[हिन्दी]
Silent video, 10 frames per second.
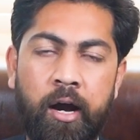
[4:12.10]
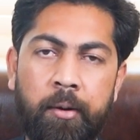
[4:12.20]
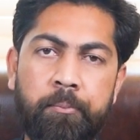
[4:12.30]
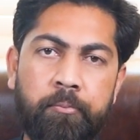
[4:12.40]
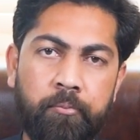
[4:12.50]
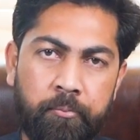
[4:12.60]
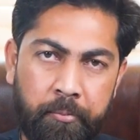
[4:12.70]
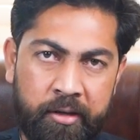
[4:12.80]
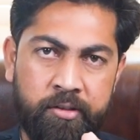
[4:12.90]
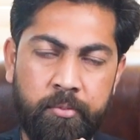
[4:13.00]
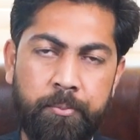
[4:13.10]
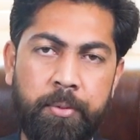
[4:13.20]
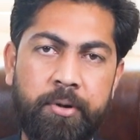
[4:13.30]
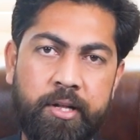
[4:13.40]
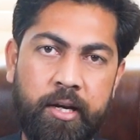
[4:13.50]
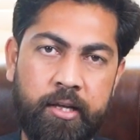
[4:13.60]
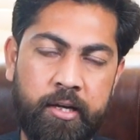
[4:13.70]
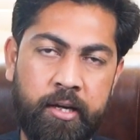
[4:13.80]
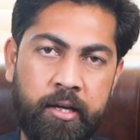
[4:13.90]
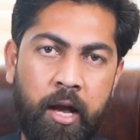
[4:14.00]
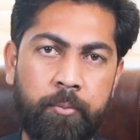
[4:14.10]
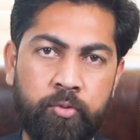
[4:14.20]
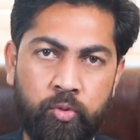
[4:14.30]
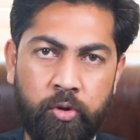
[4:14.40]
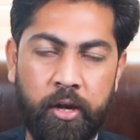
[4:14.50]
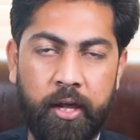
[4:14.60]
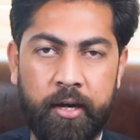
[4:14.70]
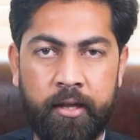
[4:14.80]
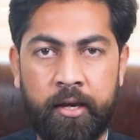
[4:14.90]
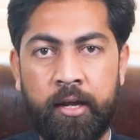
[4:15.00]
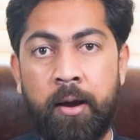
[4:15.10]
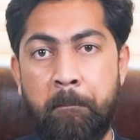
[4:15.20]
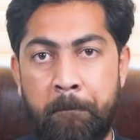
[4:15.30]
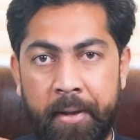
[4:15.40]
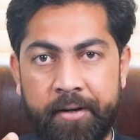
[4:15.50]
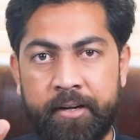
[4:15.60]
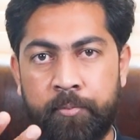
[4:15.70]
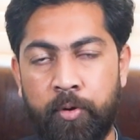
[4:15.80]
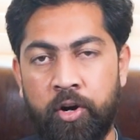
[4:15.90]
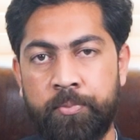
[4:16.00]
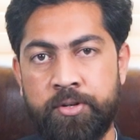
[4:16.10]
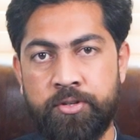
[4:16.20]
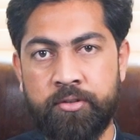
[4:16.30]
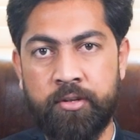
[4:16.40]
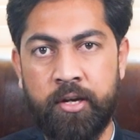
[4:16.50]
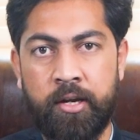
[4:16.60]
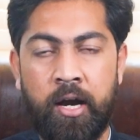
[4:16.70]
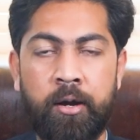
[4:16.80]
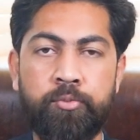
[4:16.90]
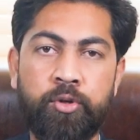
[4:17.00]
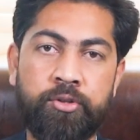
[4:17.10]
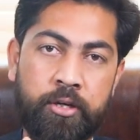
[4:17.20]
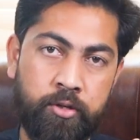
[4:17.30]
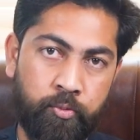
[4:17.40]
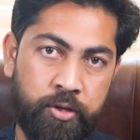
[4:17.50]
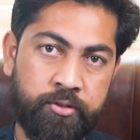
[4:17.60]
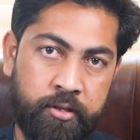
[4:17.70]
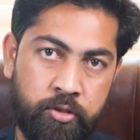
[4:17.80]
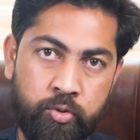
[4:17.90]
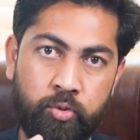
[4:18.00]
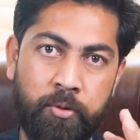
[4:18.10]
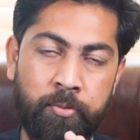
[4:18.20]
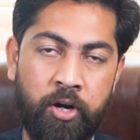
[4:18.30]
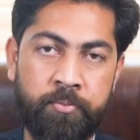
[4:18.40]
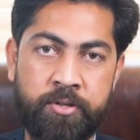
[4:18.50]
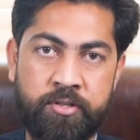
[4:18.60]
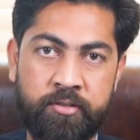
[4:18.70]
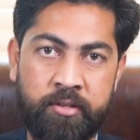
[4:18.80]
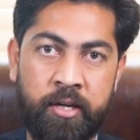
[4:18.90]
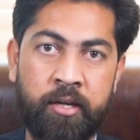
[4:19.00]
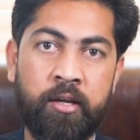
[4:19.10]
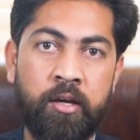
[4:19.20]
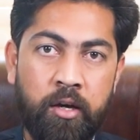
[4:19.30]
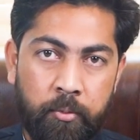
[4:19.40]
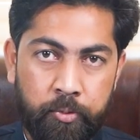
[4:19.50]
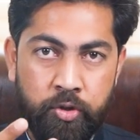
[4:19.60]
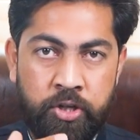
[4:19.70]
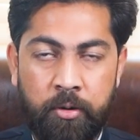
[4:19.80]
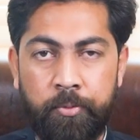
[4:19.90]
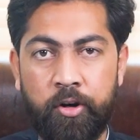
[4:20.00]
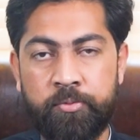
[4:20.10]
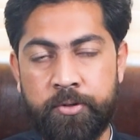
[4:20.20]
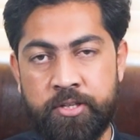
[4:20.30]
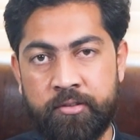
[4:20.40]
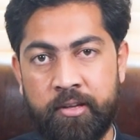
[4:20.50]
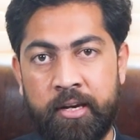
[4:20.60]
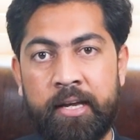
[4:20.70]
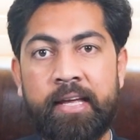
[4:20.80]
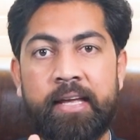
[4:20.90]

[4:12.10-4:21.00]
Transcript: आप मैक्सिमम पेमेंट करके करें आप इसको क्लियर करें आप बैलेटेड प्लॉट परचेज़ करें आप जो सेक्टर वन सेक्टर टू में प्लॉट परचेज़ करें पोजीशन प्लॉट्स परचेज़ करें